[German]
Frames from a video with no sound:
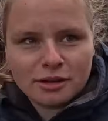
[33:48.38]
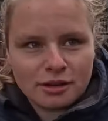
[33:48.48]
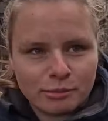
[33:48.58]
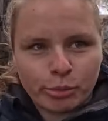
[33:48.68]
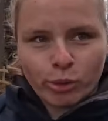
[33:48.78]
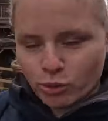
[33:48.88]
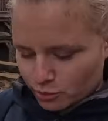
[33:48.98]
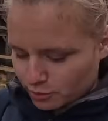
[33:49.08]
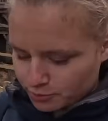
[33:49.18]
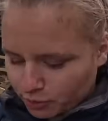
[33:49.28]
Ja, ich so, auch.
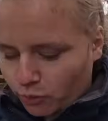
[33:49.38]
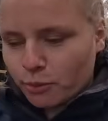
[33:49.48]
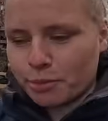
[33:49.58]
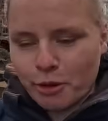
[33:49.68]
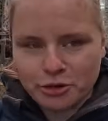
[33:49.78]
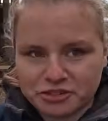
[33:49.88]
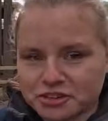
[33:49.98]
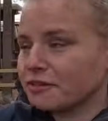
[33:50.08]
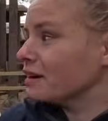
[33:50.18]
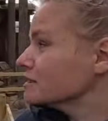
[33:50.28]
Punkt, ich auch die ganze Punkt,
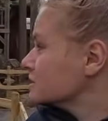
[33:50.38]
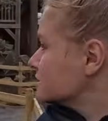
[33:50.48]
Zeit, quasi. ja.